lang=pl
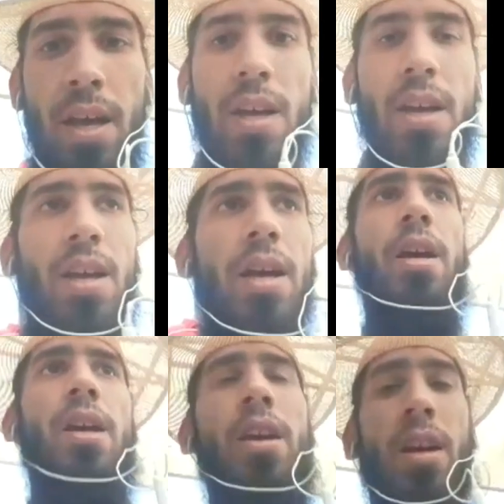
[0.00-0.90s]
e,
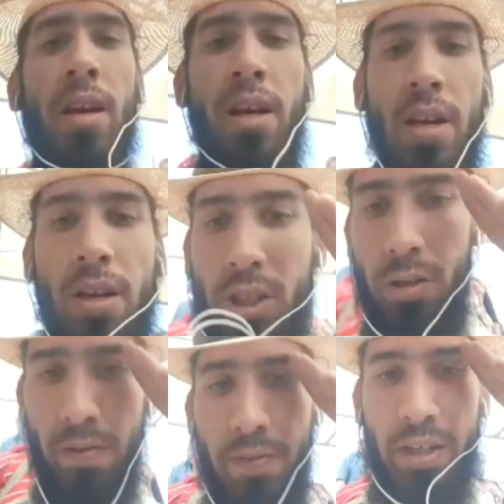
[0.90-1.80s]

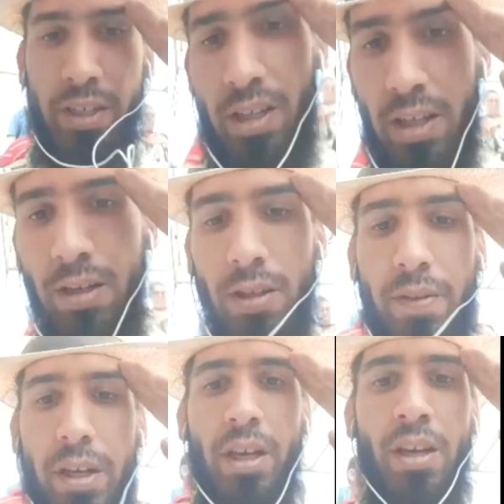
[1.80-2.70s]
czołem Wielkiej
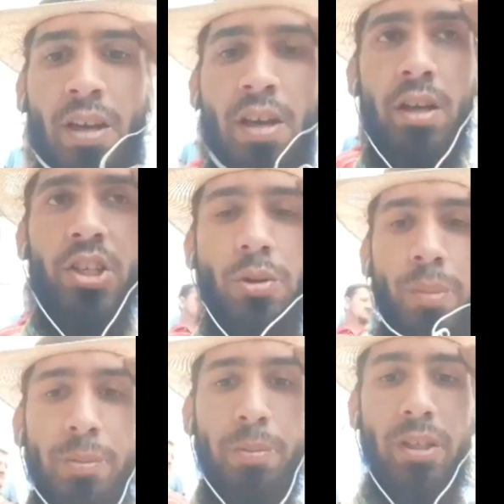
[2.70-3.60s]
Narodowej
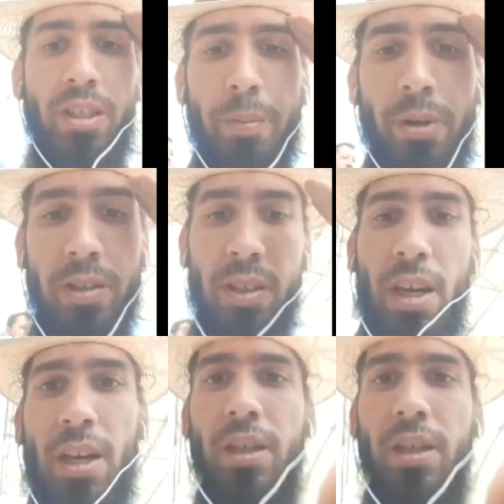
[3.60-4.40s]
Rzeczypospolitej Polskiej.